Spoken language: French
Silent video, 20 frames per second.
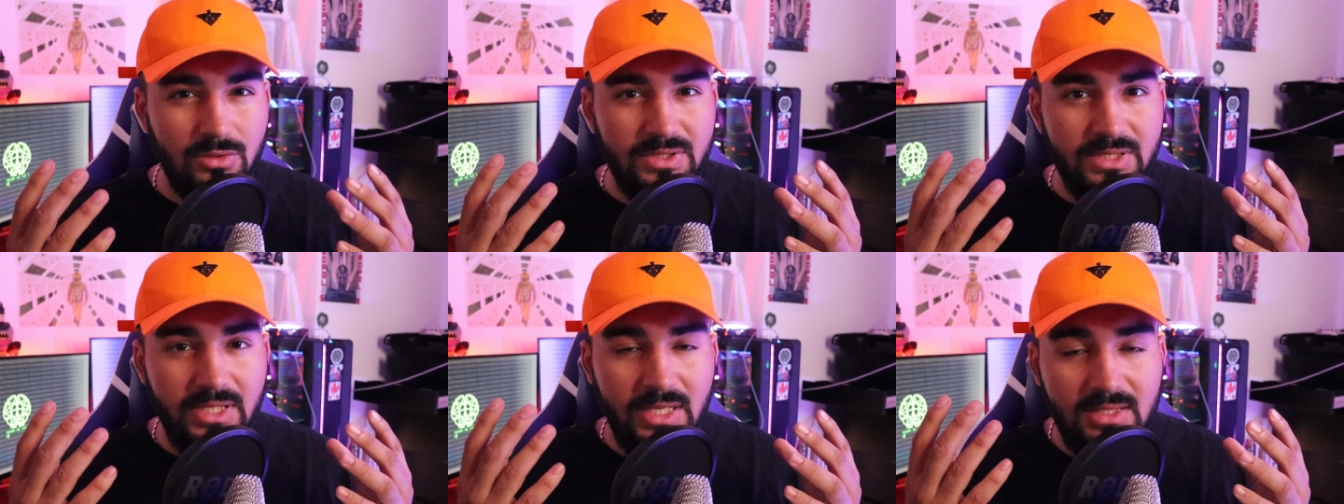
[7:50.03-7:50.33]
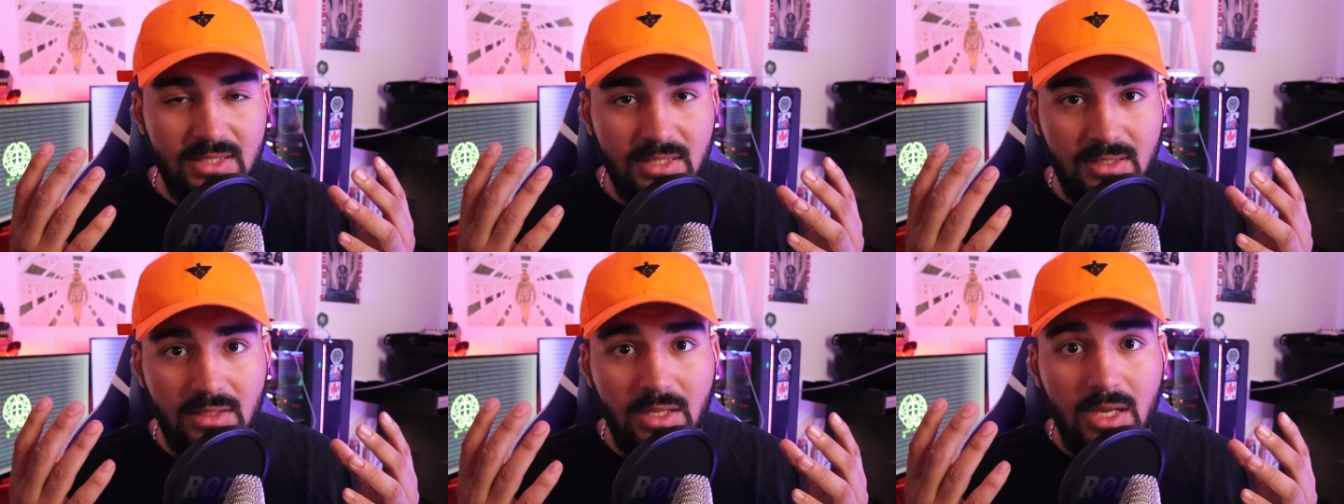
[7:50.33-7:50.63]
de
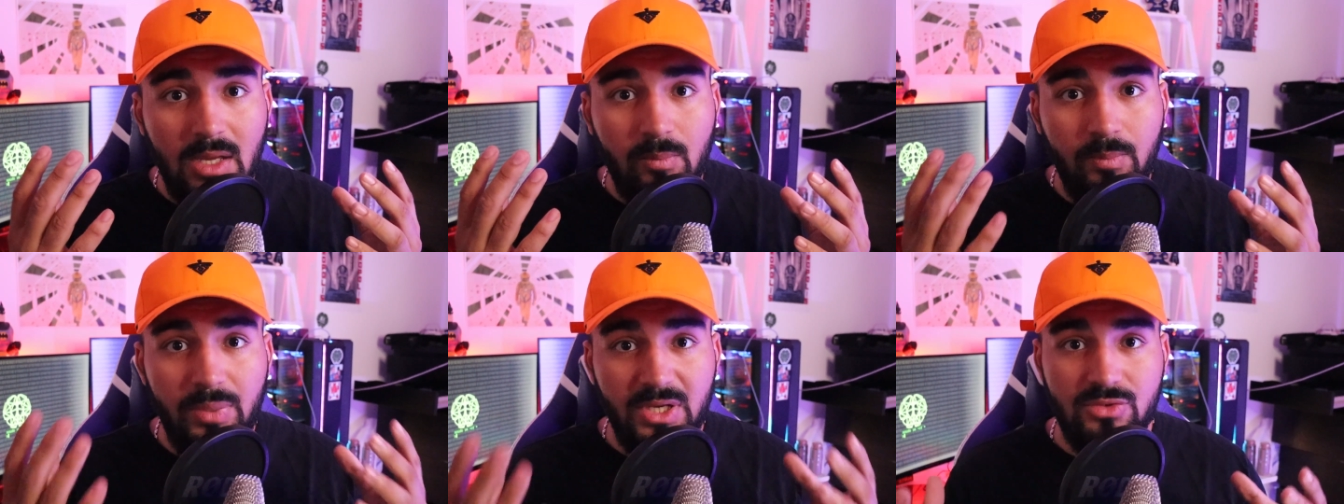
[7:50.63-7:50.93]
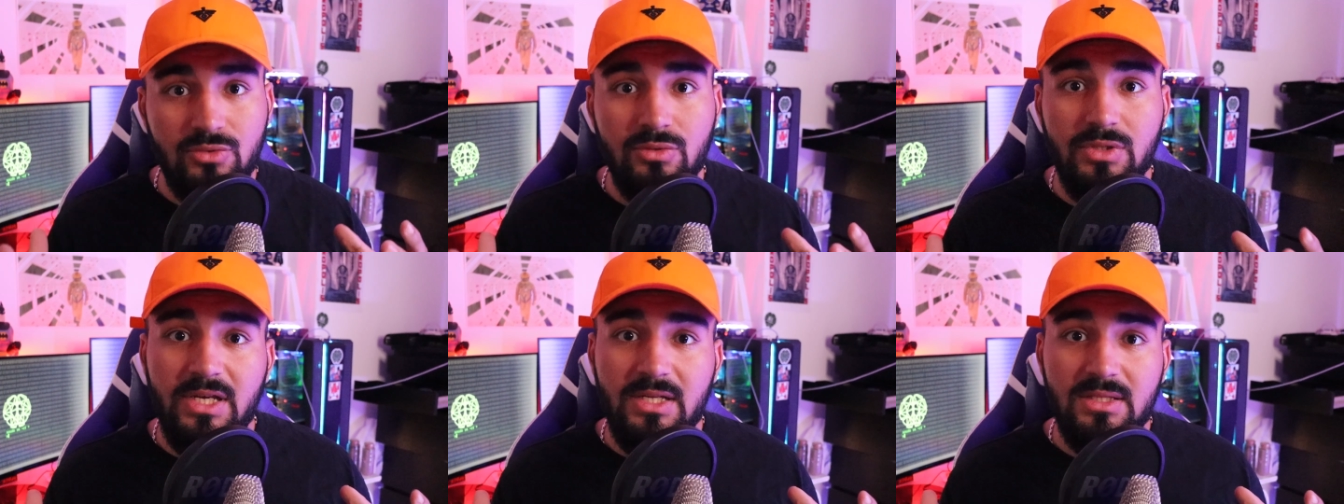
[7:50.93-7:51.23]
certaines
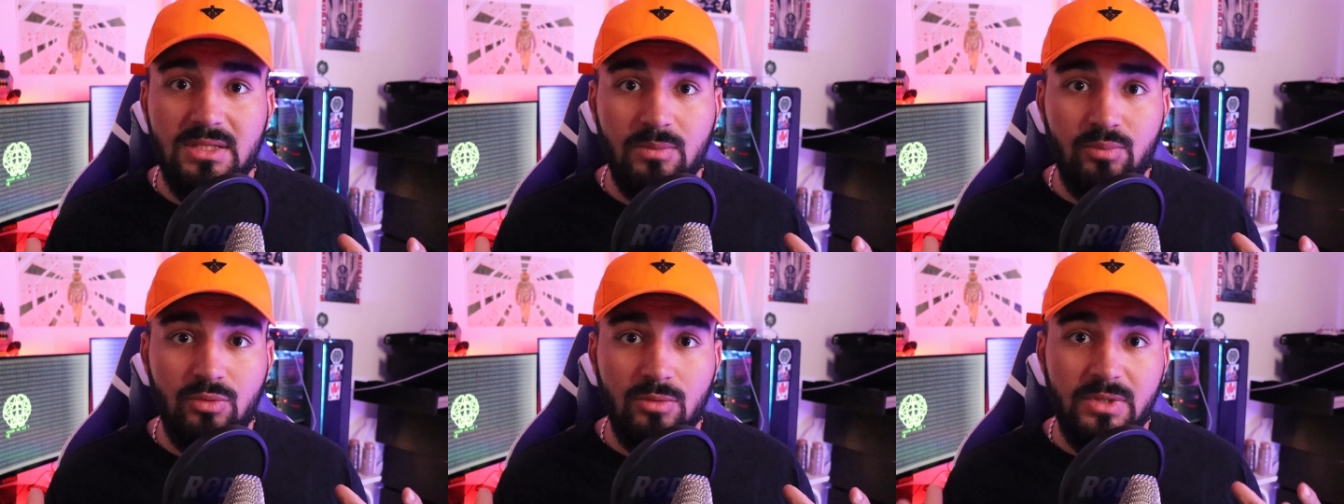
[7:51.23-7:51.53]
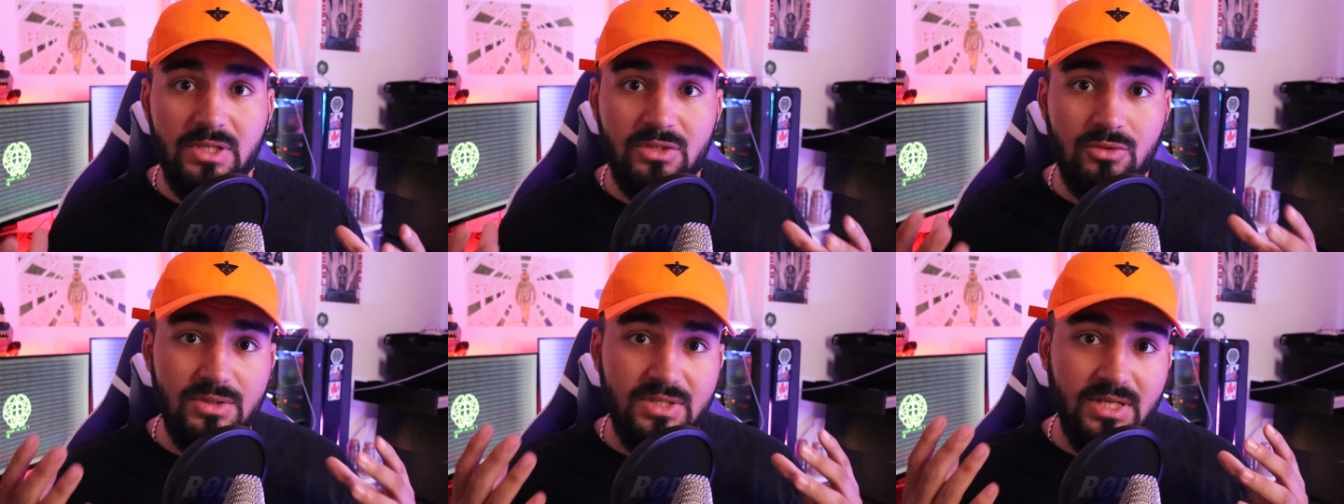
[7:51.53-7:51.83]
personnalités
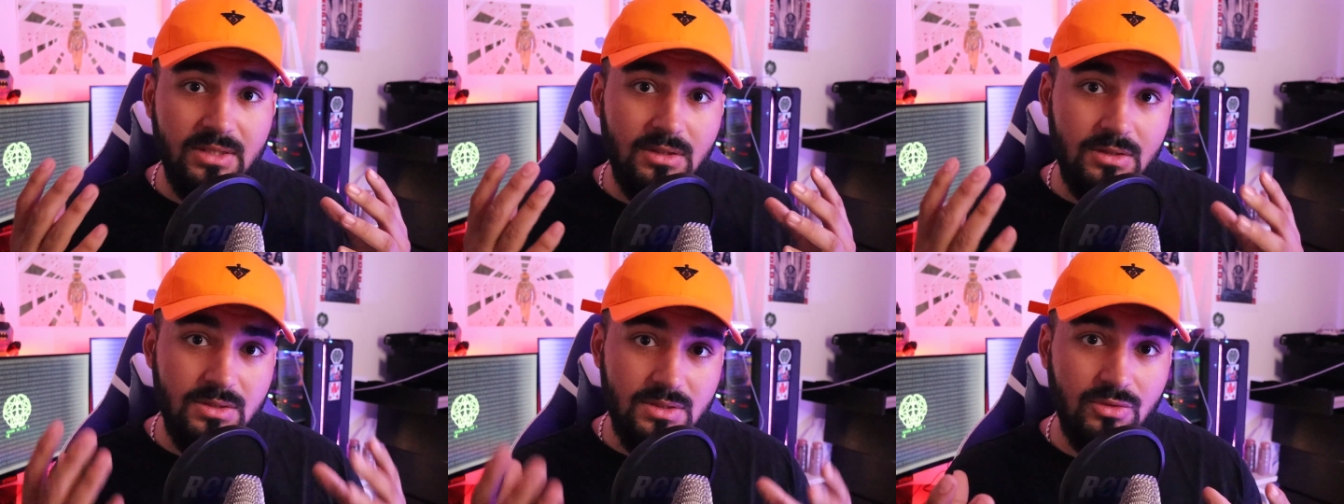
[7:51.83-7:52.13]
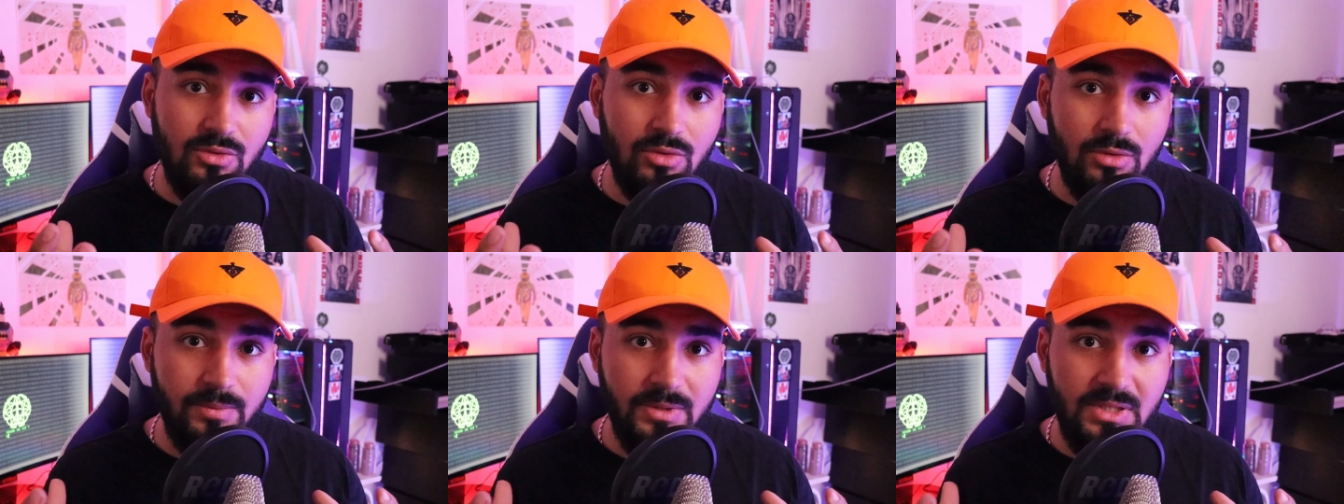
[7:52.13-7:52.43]
publiques, de certaines
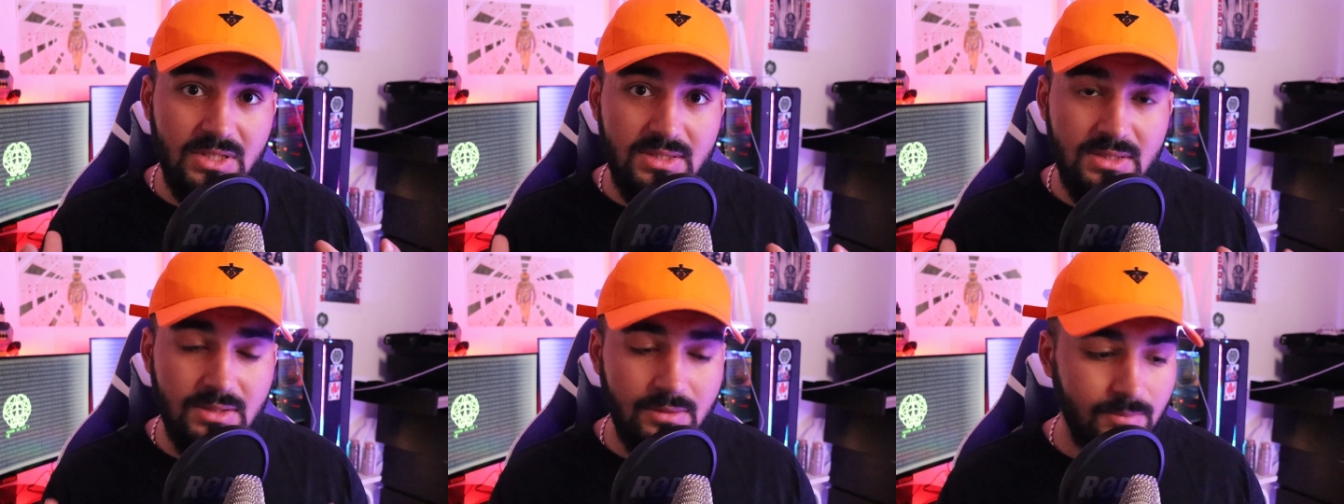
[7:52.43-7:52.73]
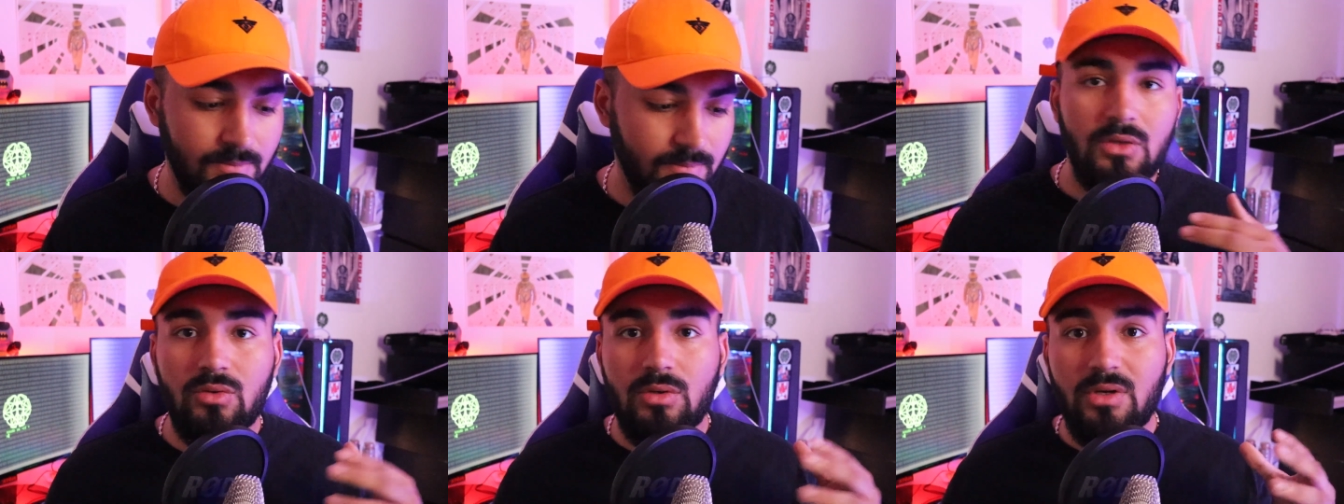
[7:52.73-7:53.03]
entreprises
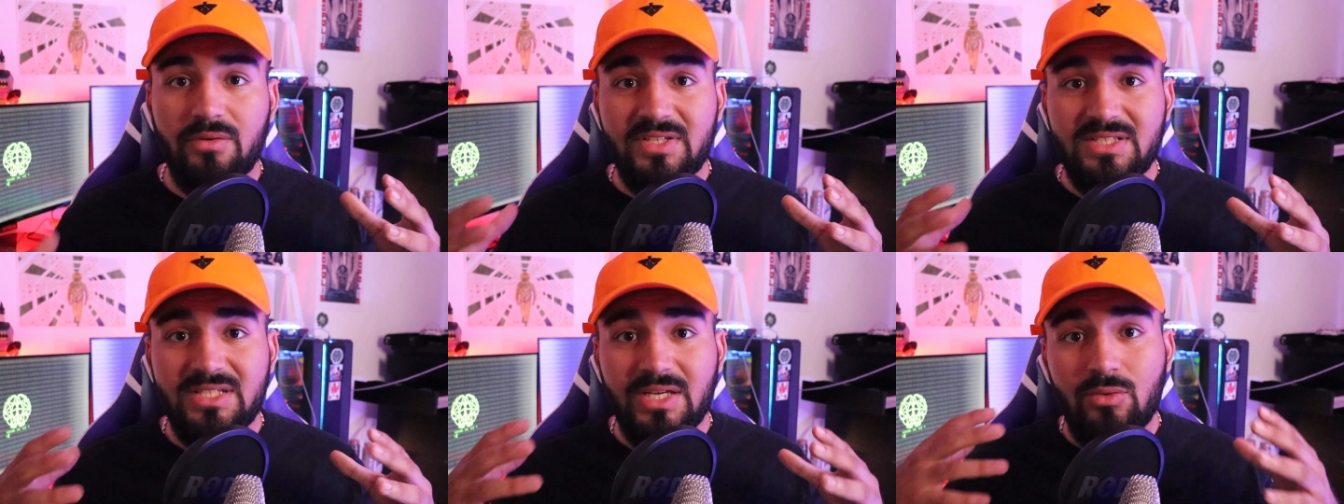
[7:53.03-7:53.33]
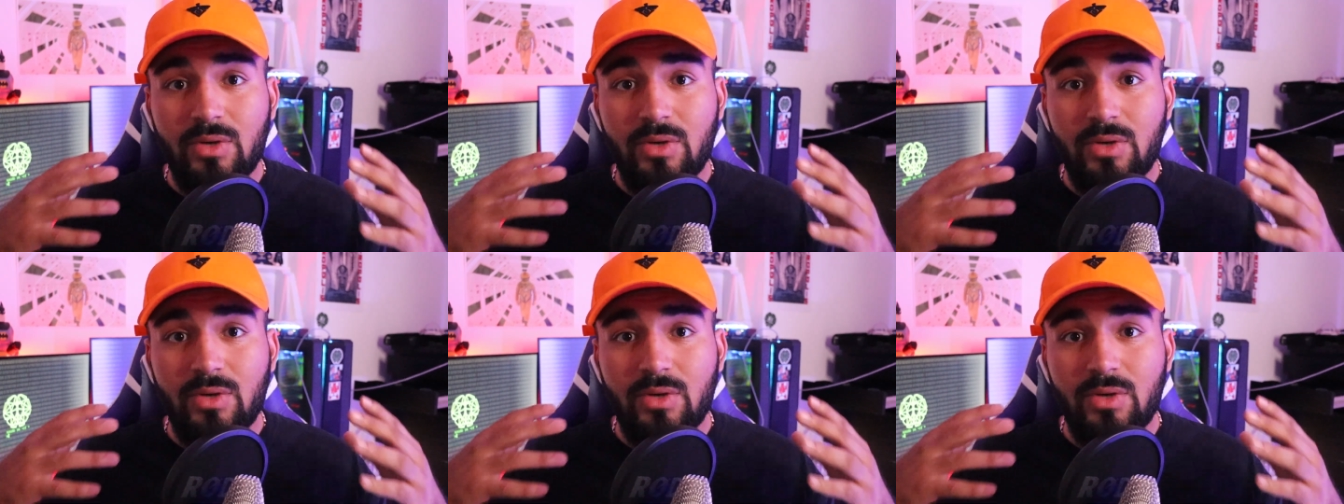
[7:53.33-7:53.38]
donc en fait,